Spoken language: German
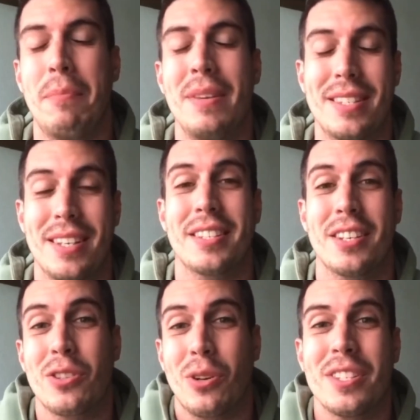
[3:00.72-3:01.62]
bin sehr,
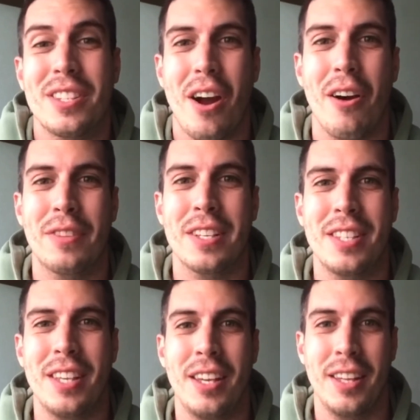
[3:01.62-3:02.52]
sehr stolz darauf, dass
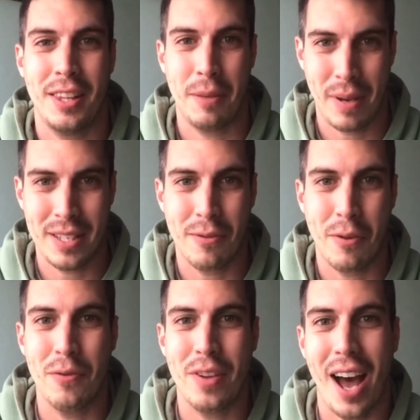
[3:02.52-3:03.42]
ich die besten
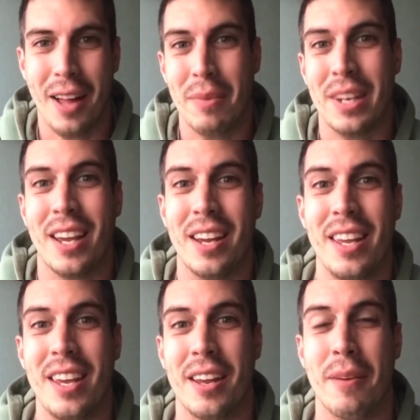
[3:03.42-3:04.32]
fünf Jahre meiner
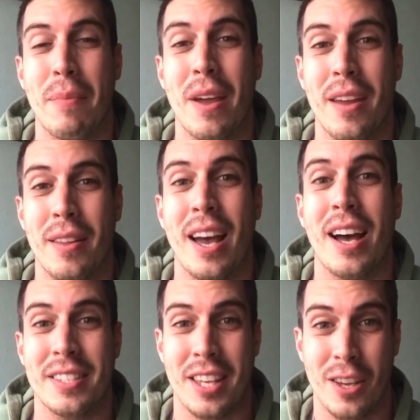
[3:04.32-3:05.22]
Karriere bei der
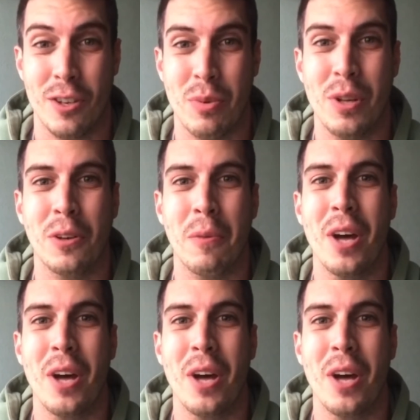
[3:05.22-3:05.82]
HSG gespielt habe.